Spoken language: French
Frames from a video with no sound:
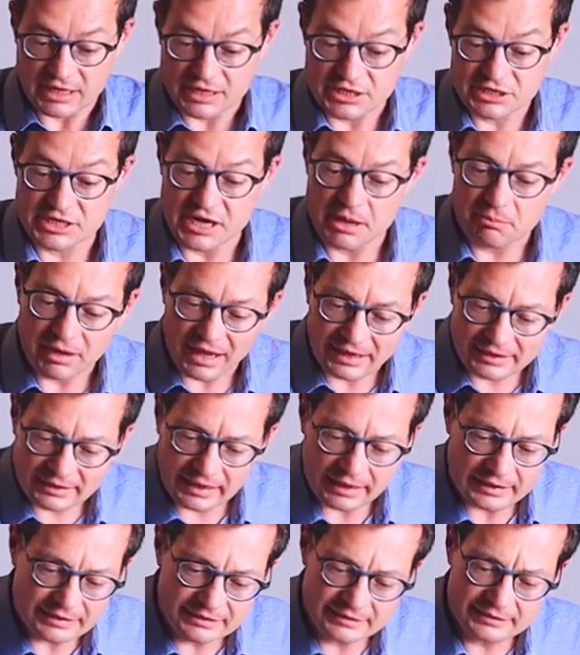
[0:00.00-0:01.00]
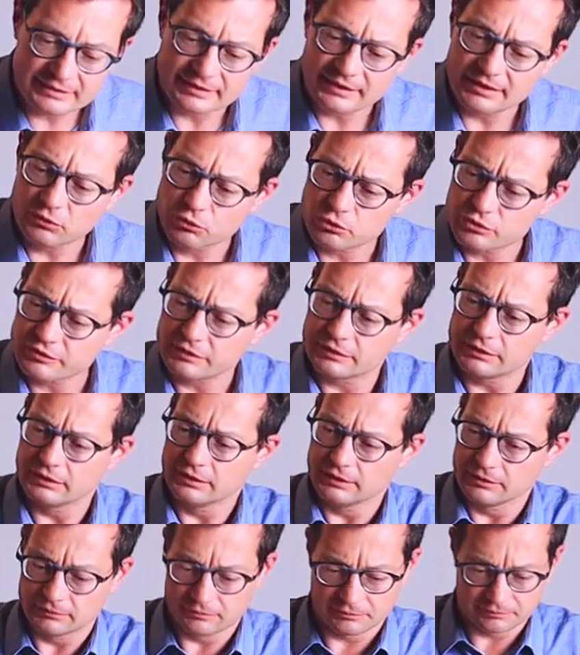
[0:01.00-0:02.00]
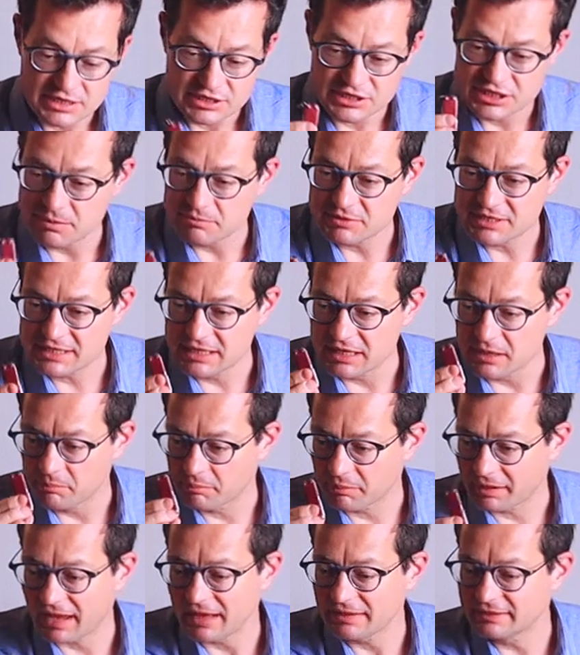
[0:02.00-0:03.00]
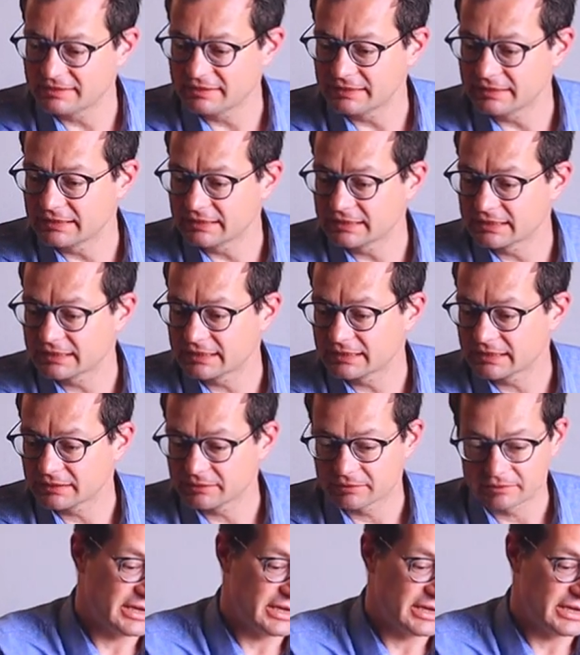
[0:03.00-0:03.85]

j'aime la qualité aussi, j'aime ce qui est pratique,